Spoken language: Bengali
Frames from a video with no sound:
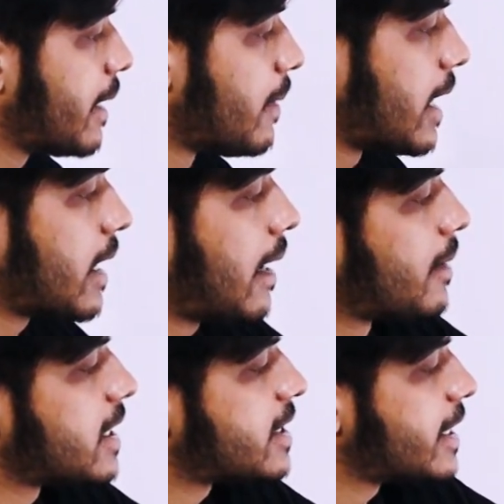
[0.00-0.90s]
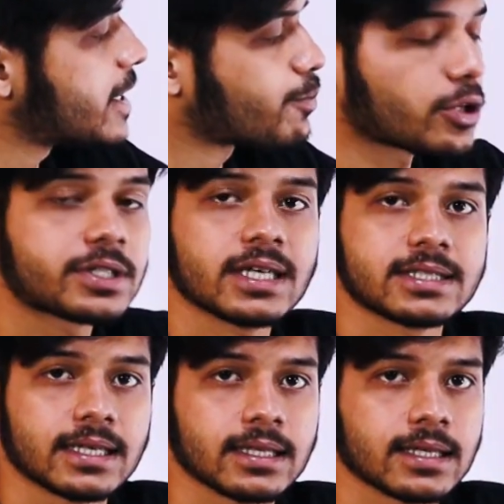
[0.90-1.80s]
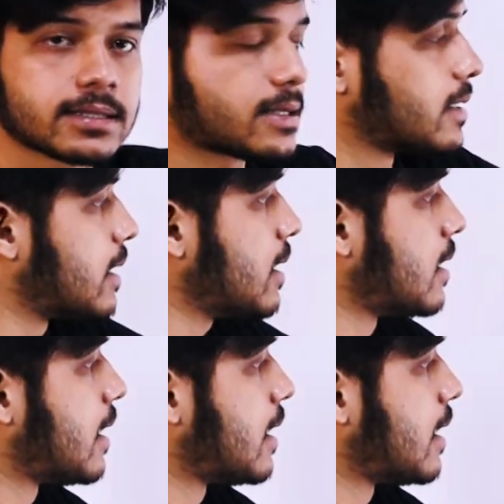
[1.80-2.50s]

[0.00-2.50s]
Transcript: এবার আমাদের শেষ পথটি আর জানা লাগছে না